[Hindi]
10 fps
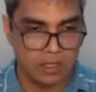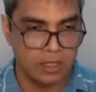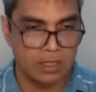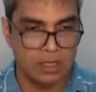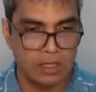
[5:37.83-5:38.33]

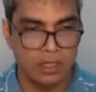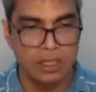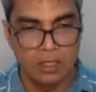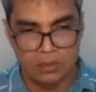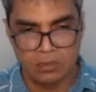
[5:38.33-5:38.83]
किया जाए
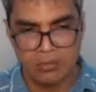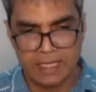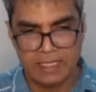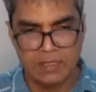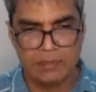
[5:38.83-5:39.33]
तो
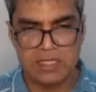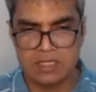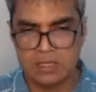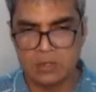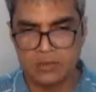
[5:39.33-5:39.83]
ब्लैक के पास
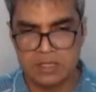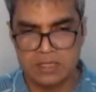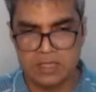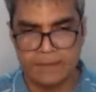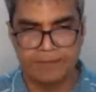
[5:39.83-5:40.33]
क्या ऑप्शन
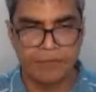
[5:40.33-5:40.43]
है